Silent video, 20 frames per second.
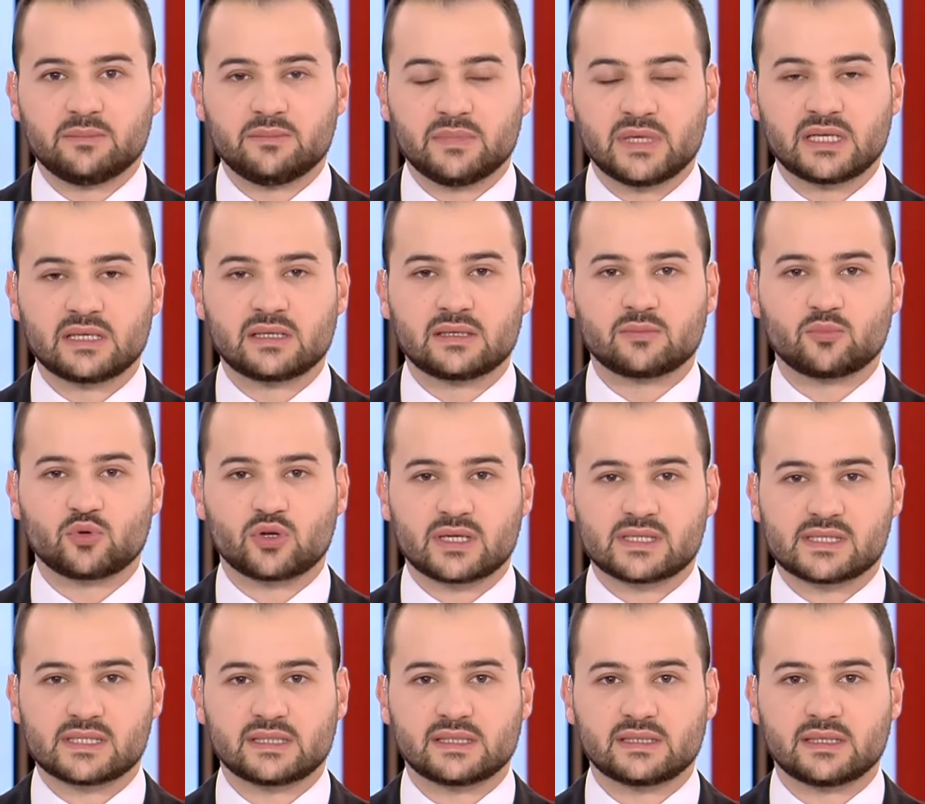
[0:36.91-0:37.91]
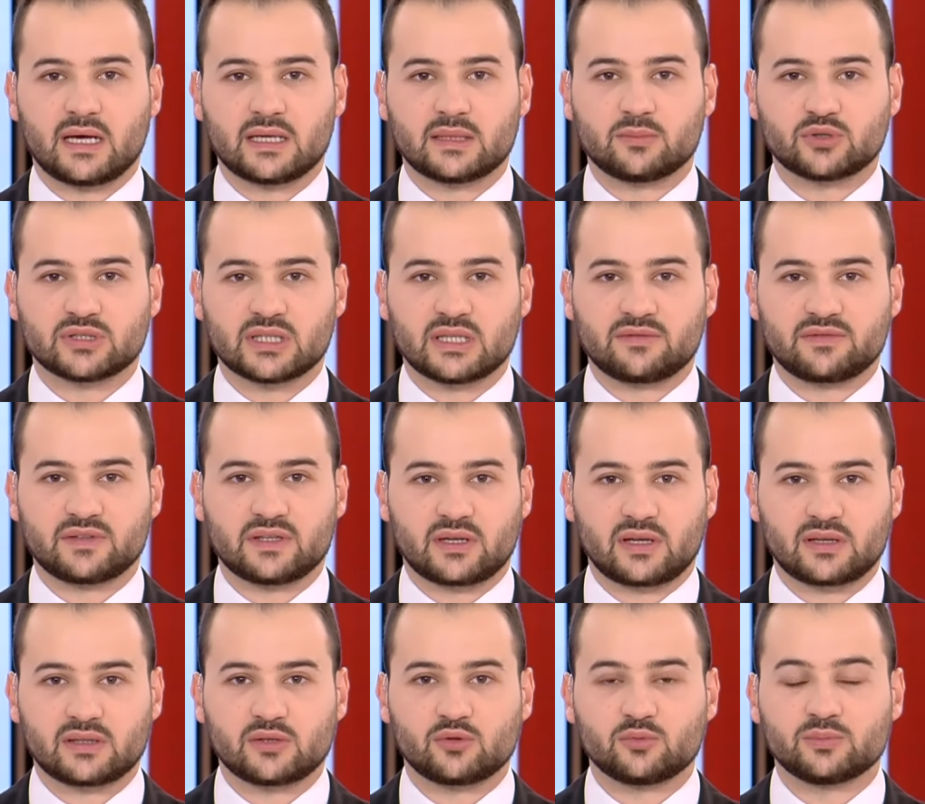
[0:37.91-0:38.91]
من مراسلين على مختلف
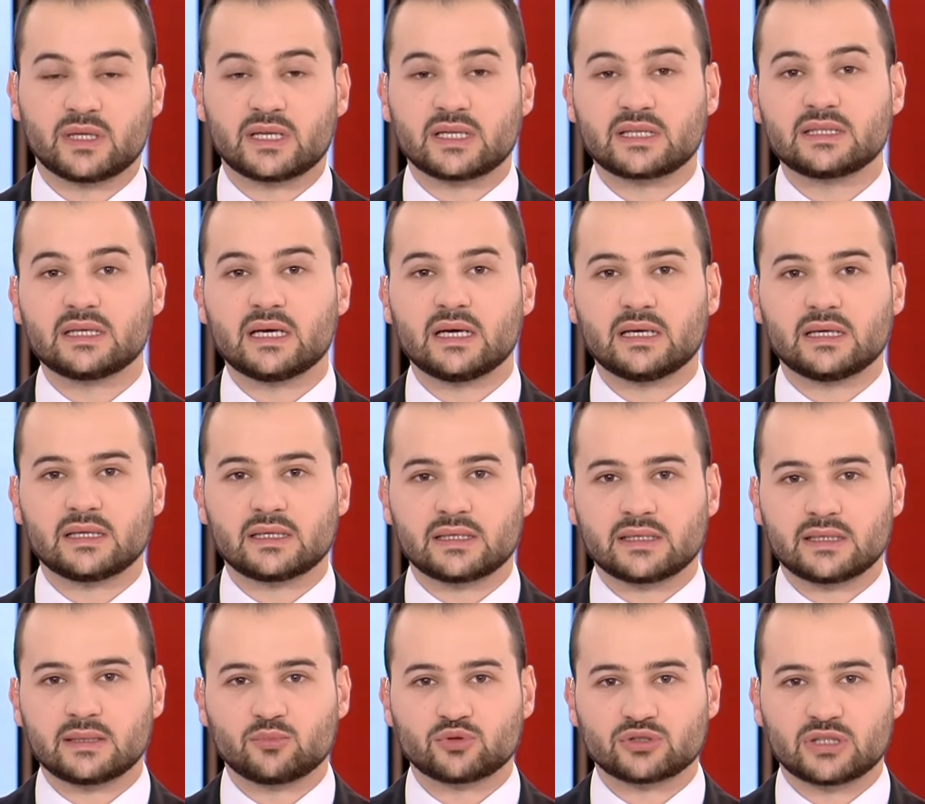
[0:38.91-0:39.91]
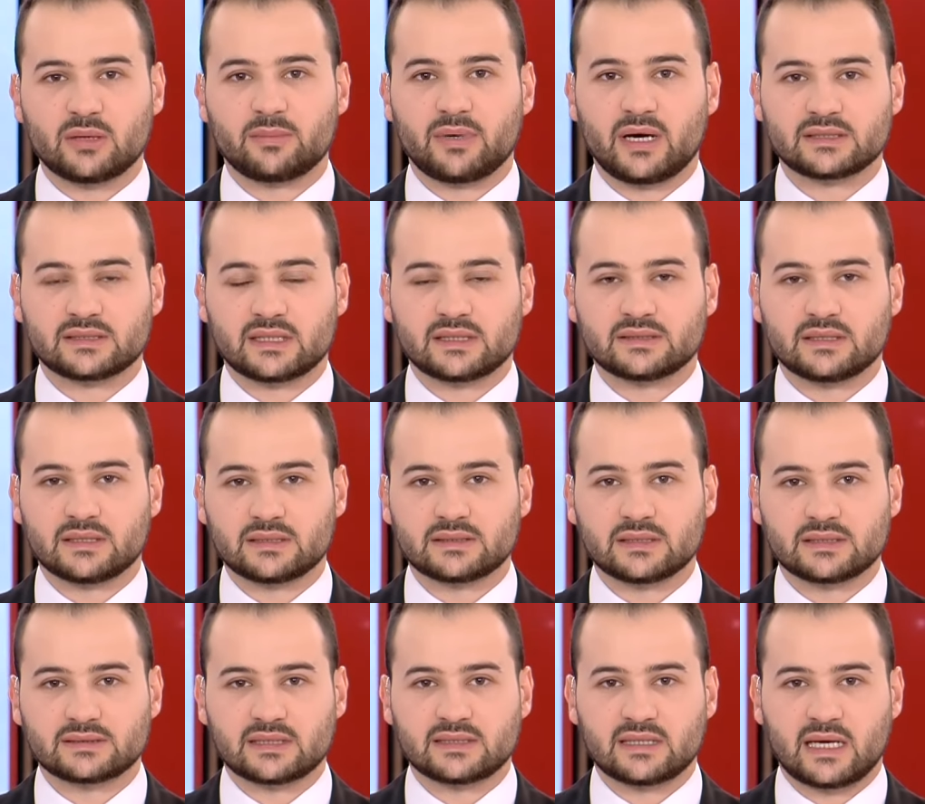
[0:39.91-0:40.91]
الاراضي اللبنانيه لمتابعه ايضا
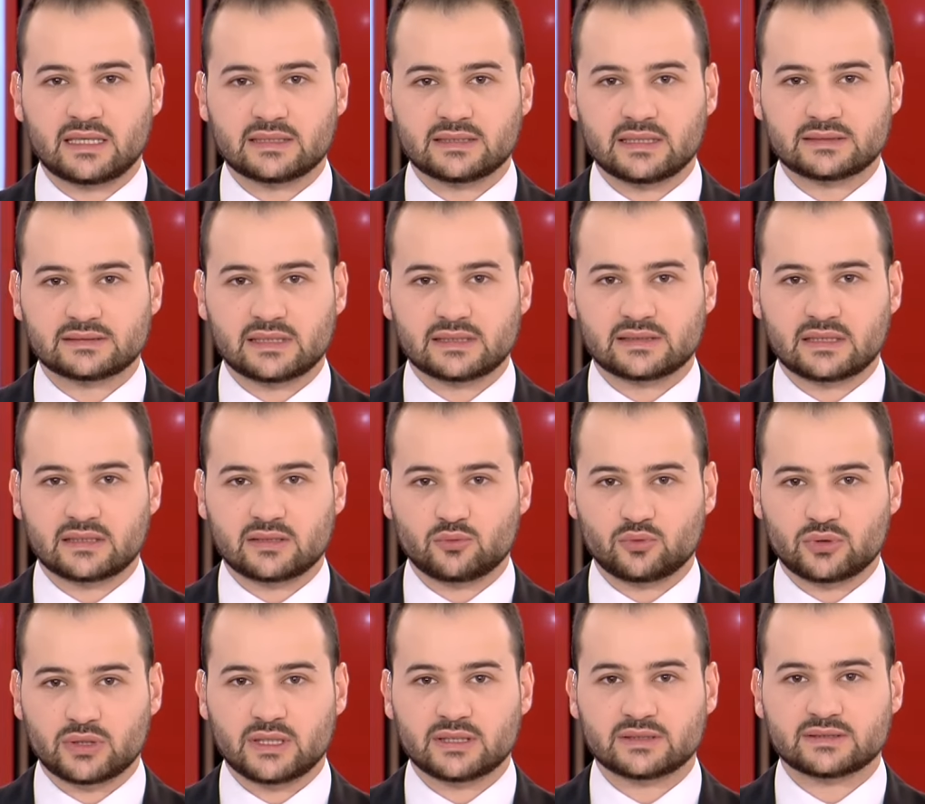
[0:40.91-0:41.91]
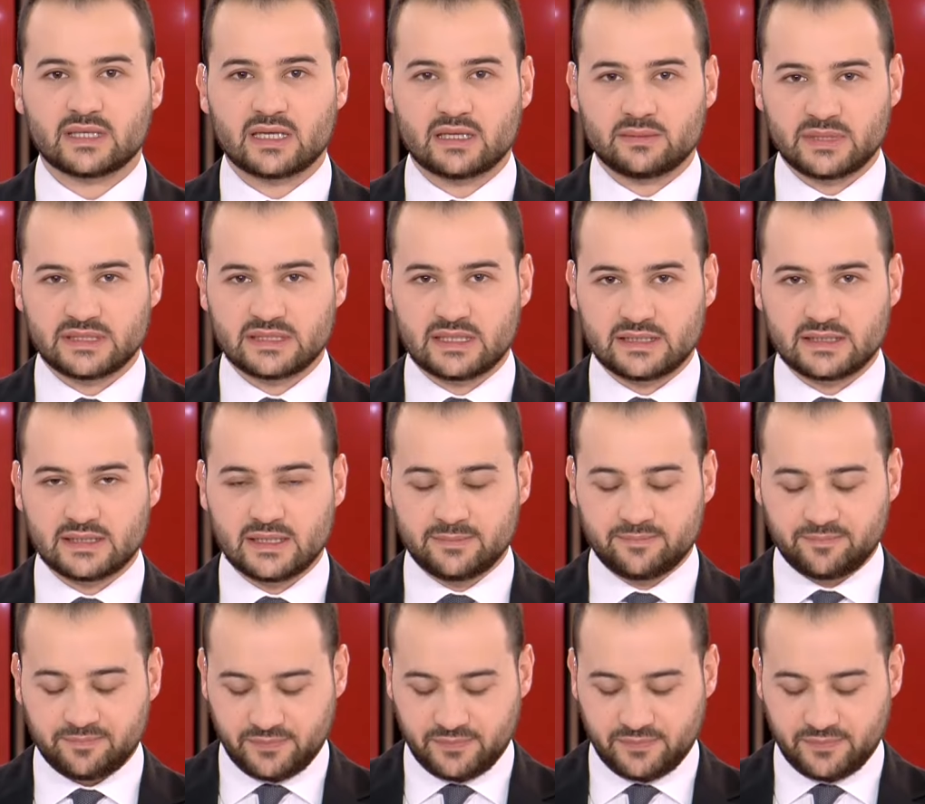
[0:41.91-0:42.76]
تداعيات التطورات الميدانيه.